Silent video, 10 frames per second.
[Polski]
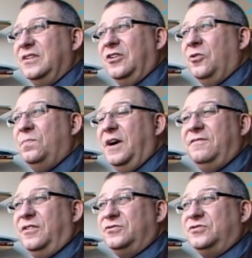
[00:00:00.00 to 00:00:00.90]

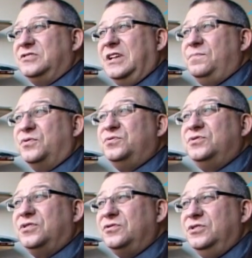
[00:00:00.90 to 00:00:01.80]
obawa o to, że zostanę
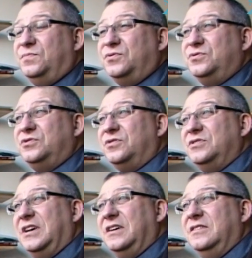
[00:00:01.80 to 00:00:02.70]
porzucony,
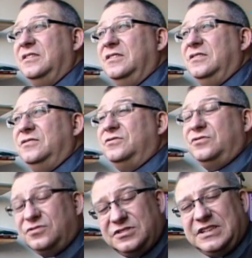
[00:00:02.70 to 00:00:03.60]
porzucona, to
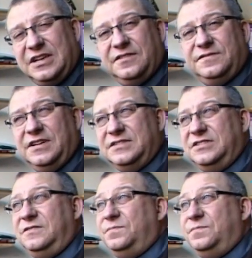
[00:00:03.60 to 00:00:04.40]
to zostaje w nas. Jeśli